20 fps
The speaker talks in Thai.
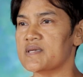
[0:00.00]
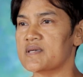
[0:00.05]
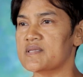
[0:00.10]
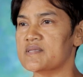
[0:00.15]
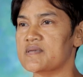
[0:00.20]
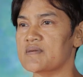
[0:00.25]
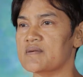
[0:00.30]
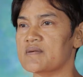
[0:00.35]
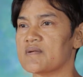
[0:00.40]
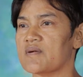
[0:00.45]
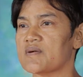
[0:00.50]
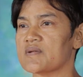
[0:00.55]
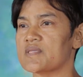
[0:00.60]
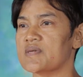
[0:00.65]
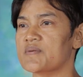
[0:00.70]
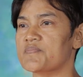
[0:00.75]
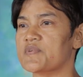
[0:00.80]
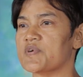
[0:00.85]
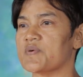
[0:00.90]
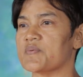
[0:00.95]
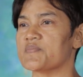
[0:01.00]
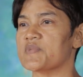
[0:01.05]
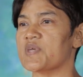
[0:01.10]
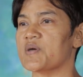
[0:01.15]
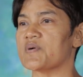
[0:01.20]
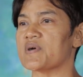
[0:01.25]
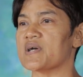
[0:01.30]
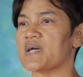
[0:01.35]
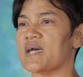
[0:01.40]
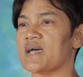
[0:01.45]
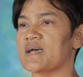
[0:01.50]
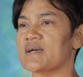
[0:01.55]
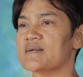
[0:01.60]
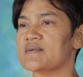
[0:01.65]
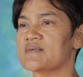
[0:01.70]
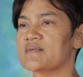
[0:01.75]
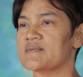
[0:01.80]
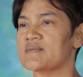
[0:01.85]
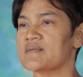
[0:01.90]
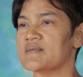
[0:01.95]
ดิฉันชื่อ กองทิพย์โฉมยงค่ะ
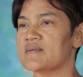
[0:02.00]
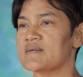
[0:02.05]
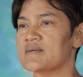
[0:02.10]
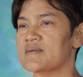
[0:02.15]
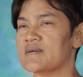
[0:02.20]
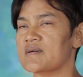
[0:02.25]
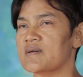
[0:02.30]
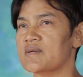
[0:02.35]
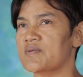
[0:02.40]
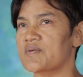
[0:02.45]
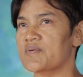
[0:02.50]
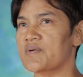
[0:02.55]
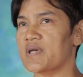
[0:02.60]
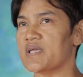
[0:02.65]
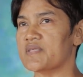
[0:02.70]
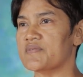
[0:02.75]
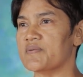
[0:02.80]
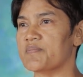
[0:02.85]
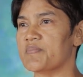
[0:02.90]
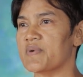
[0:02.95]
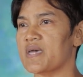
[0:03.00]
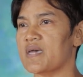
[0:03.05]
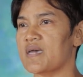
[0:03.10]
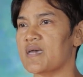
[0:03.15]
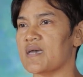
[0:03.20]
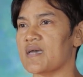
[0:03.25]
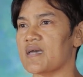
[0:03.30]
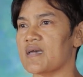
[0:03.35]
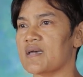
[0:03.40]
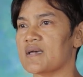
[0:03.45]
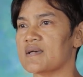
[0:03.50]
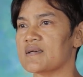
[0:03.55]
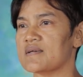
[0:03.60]
อายุห้าสิบห้า